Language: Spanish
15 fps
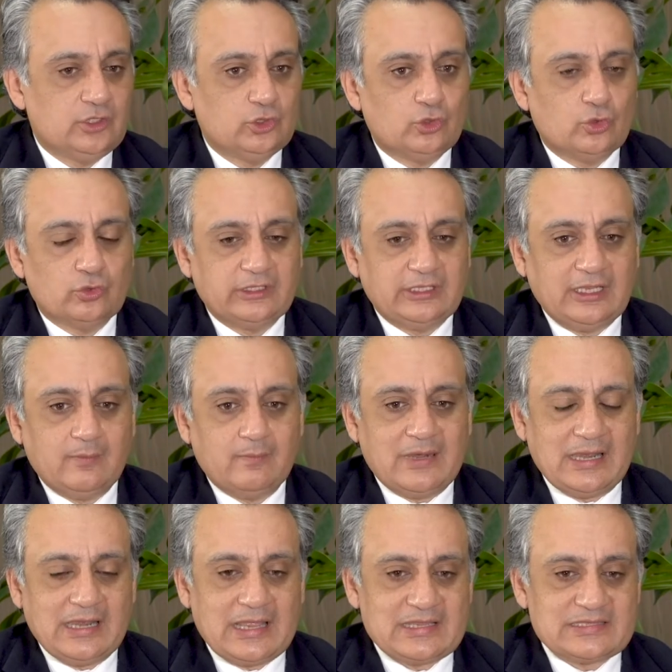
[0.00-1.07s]
donde el
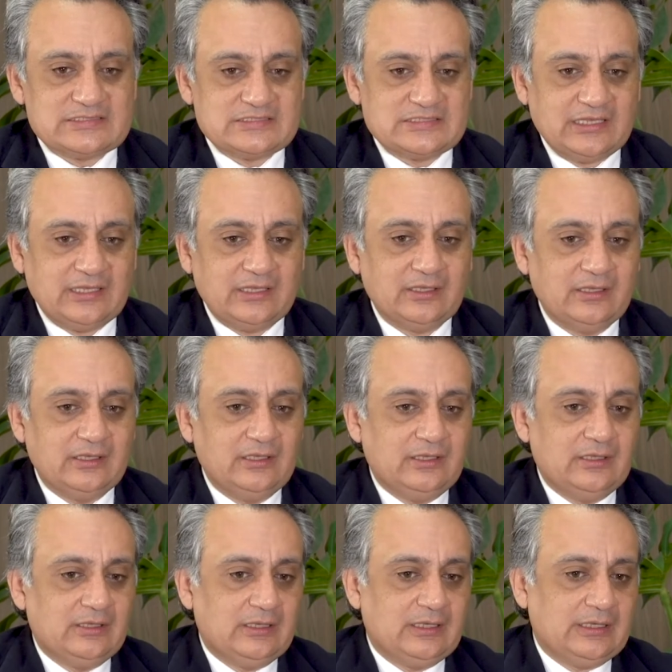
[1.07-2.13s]
balance
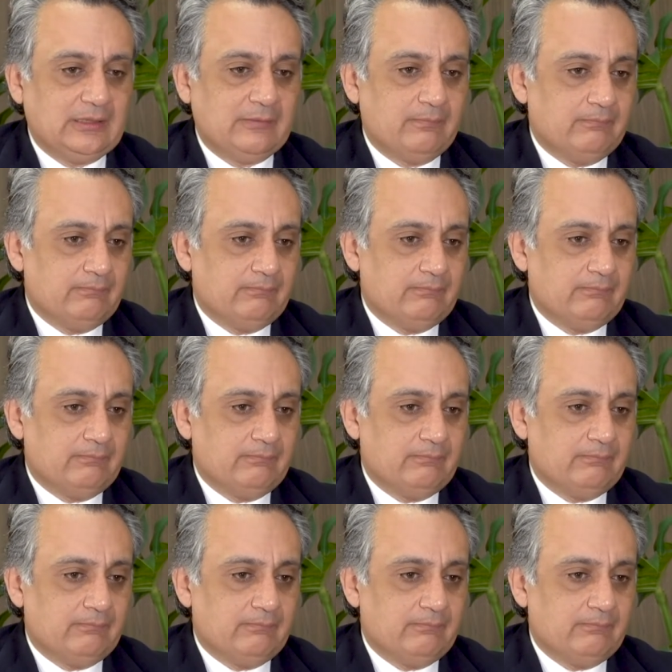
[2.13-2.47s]
eh,